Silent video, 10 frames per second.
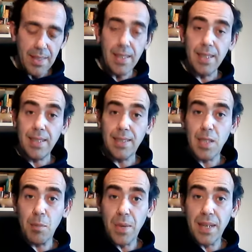E
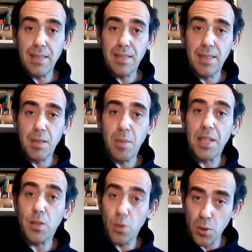também de
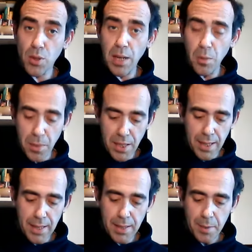Maria do Rosário
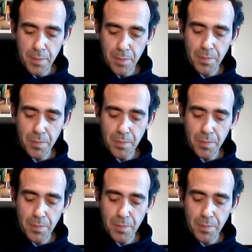Pedreira.